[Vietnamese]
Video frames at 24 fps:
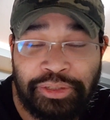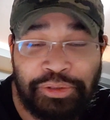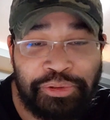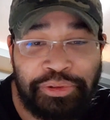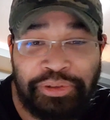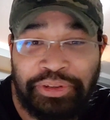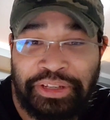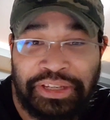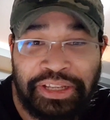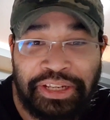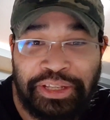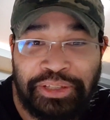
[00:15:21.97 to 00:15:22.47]
Đâu
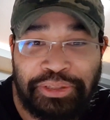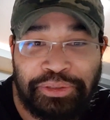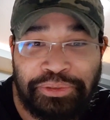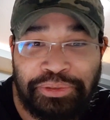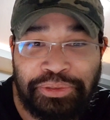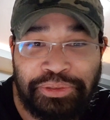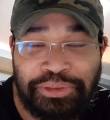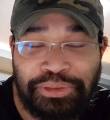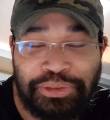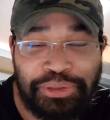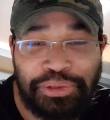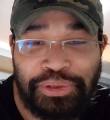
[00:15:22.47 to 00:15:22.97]
có nghĩa là
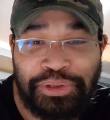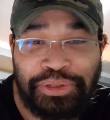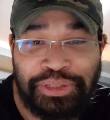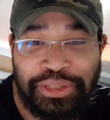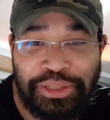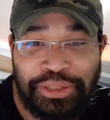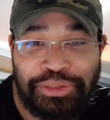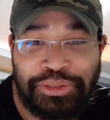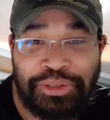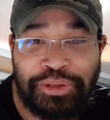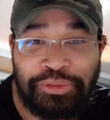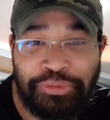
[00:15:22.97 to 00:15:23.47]
tôi
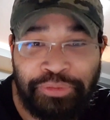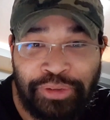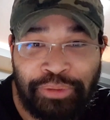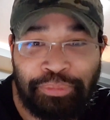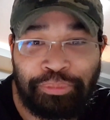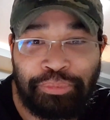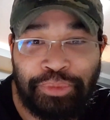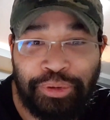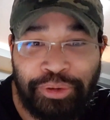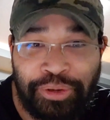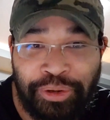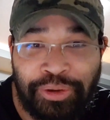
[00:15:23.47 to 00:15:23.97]
sẽ cho
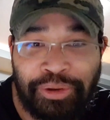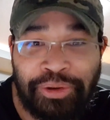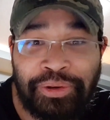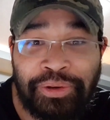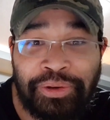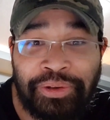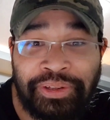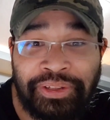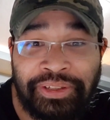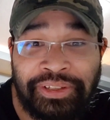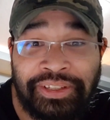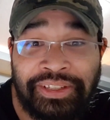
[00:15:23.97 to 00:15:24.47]
phép bọn
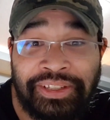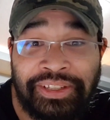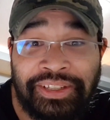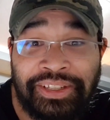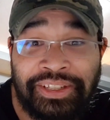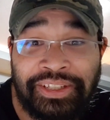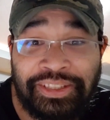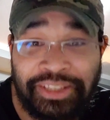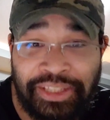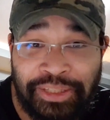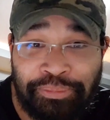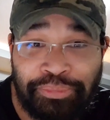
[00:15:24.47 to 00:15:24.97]
họ
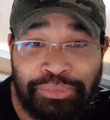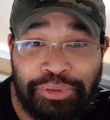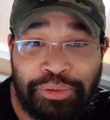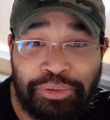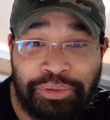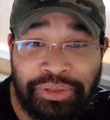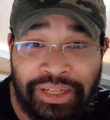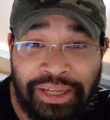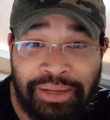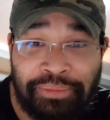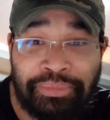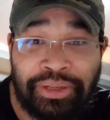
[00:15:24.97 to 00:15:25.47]
tiếp
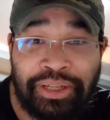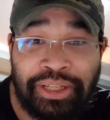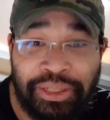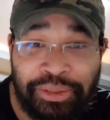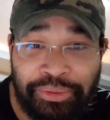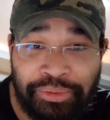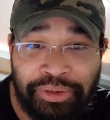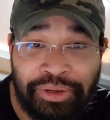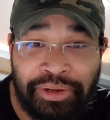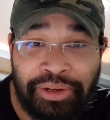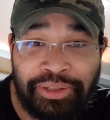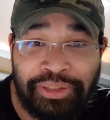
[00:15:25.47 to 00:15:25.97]
tục làm cái
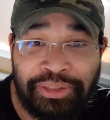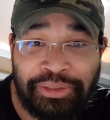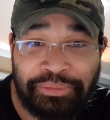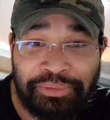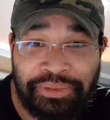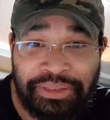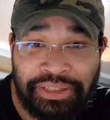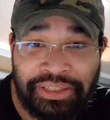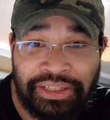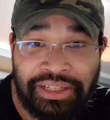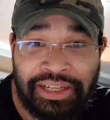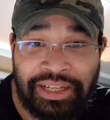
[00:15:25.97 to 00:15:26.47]
điều đó
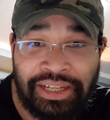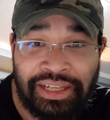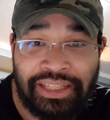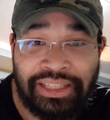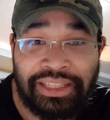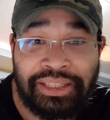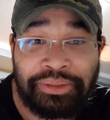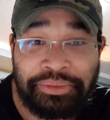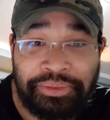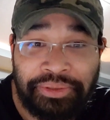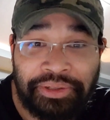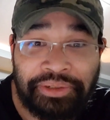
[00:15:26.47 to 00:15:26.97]
trong tương lai,
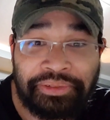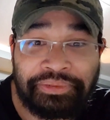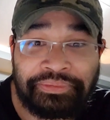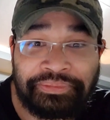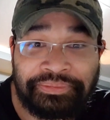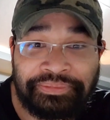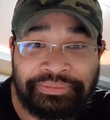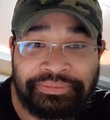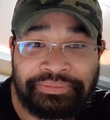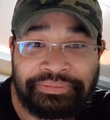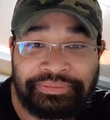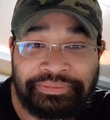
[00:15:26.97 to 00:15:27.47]
hiểu không?
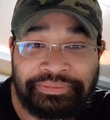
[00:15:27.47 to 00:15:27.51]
